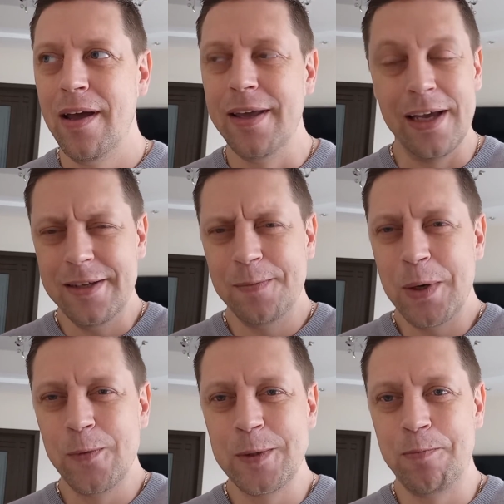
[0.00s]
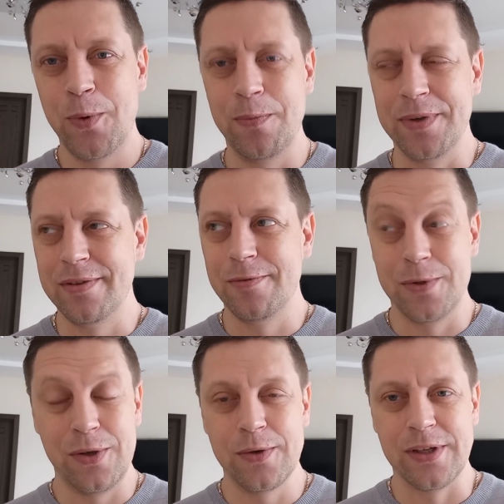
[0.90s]
Я не могу вспомнить. Вот
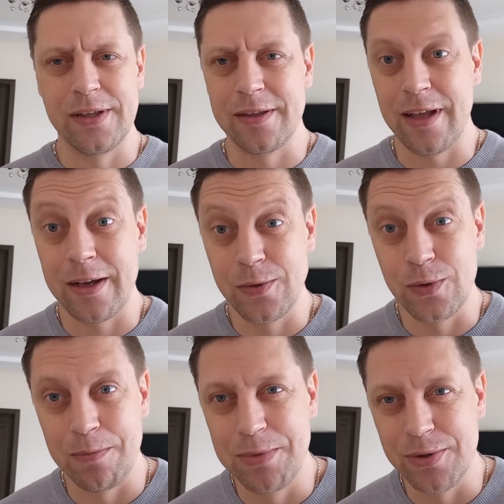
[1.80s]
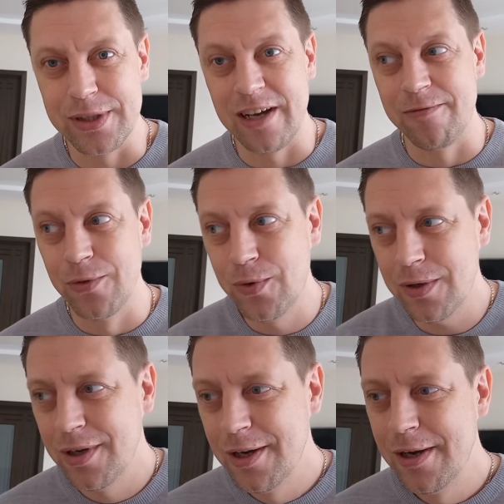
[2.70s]
серьезно, это так, сука, было
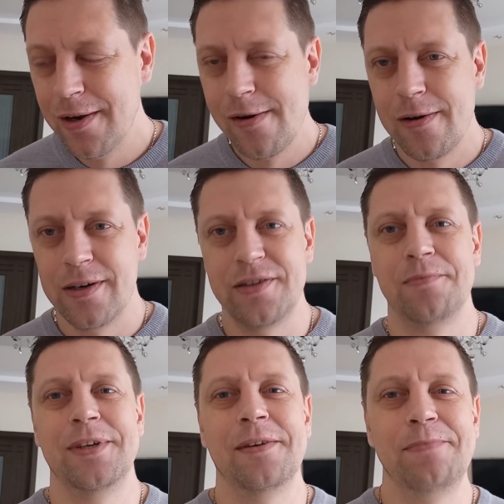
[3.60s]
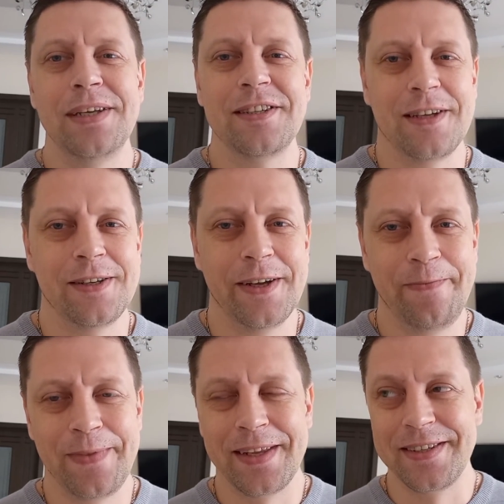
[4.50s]
давно, что мне опять
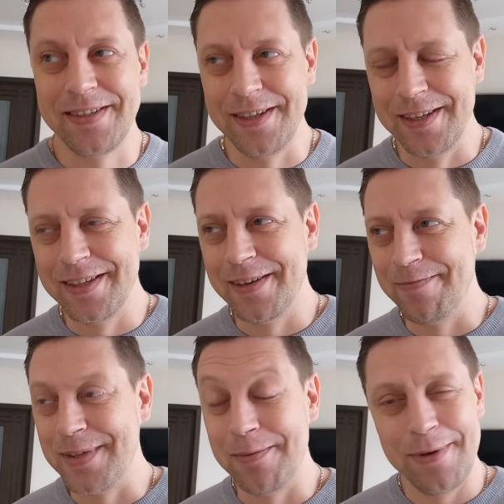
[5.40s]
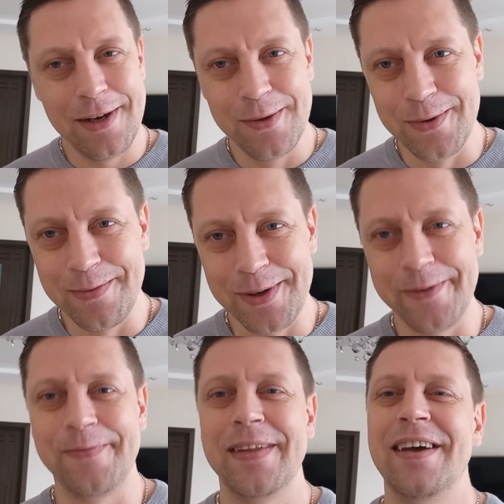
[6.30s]
стало стыдно. Теперь
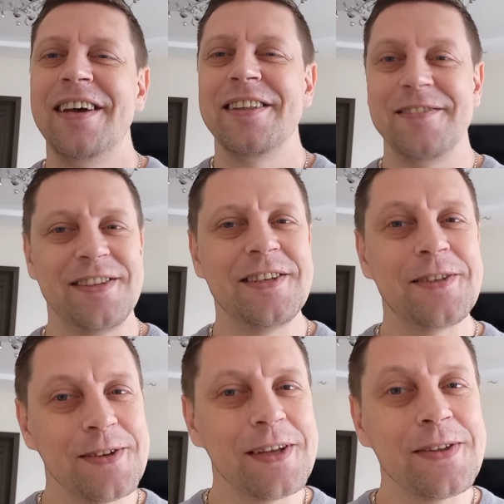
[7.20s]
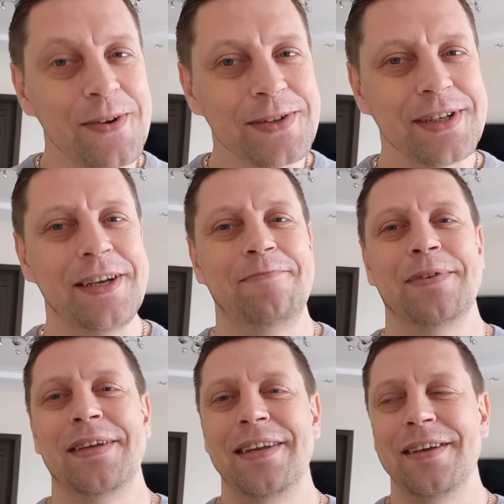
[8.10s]
думаю, нужно что-то тоже ей
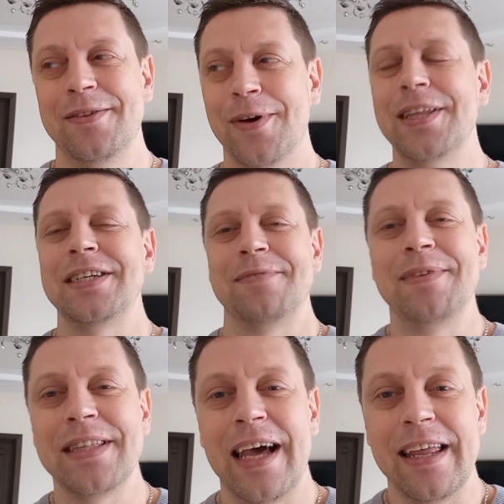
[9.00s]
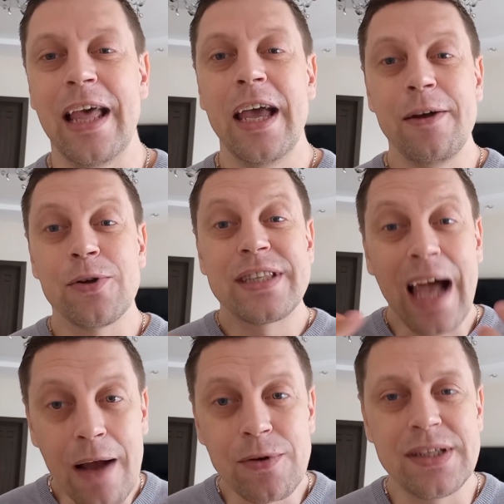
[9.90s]
подарить. Но ну, она же мне дарит. И вот
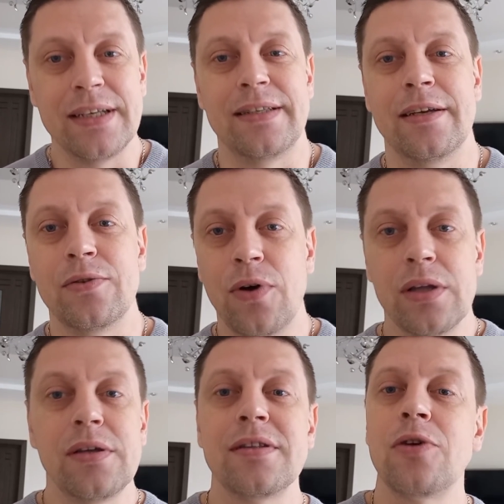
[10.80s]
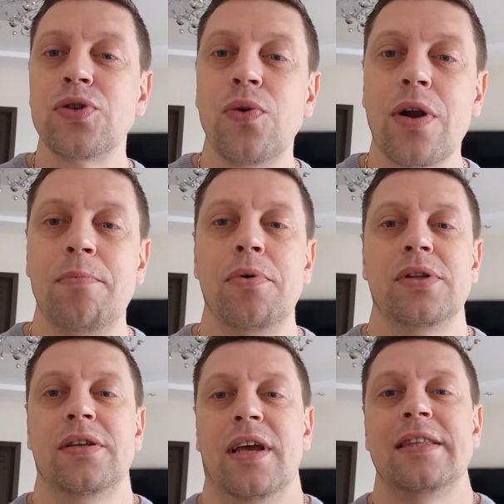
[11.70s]
так вот если, то это должно
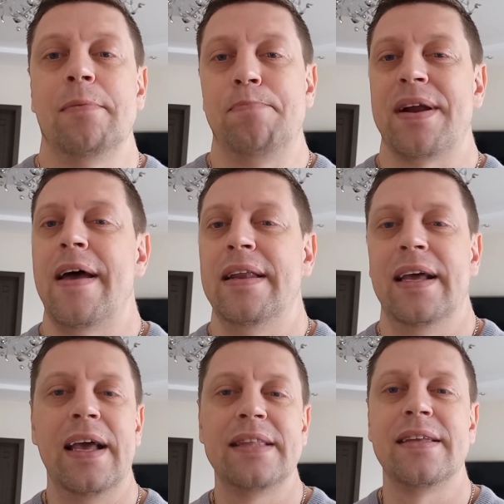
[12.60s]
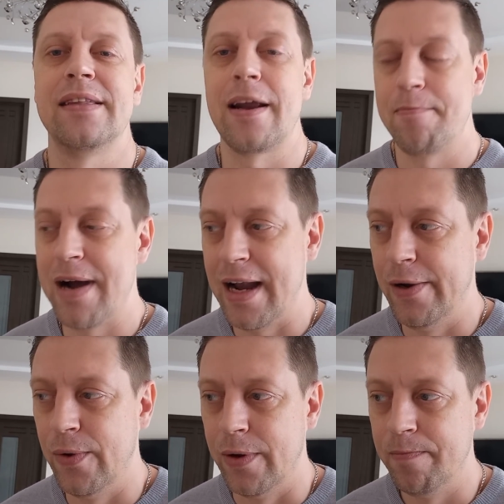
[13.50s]
работать. Это правильно, это
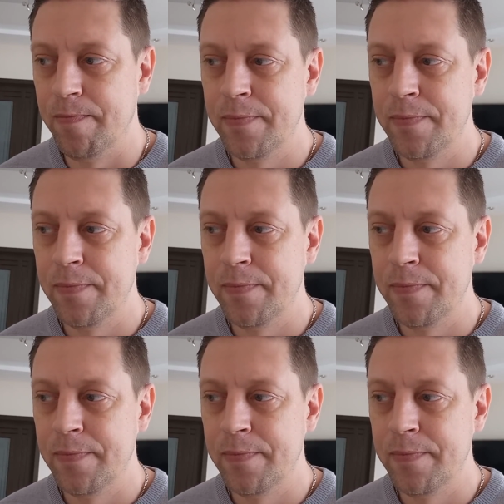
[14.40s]
нормально.